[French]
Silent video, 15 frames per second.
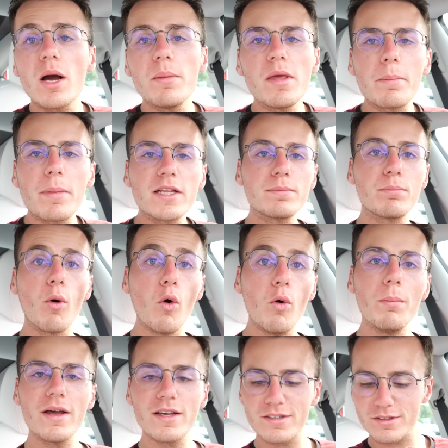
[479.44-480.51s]
comme il n'y a pas de
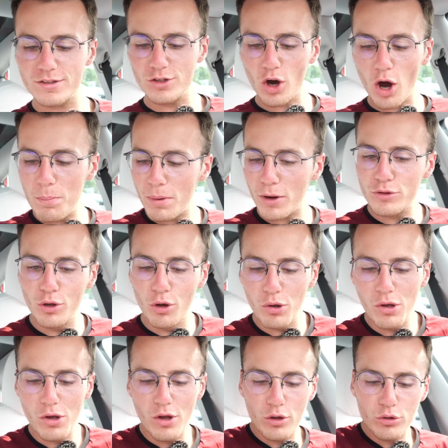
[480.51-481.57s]
promesse, il n'y aura pas de,
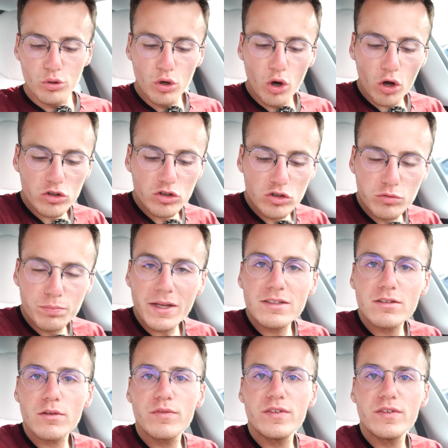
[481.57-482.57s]
de grand suspense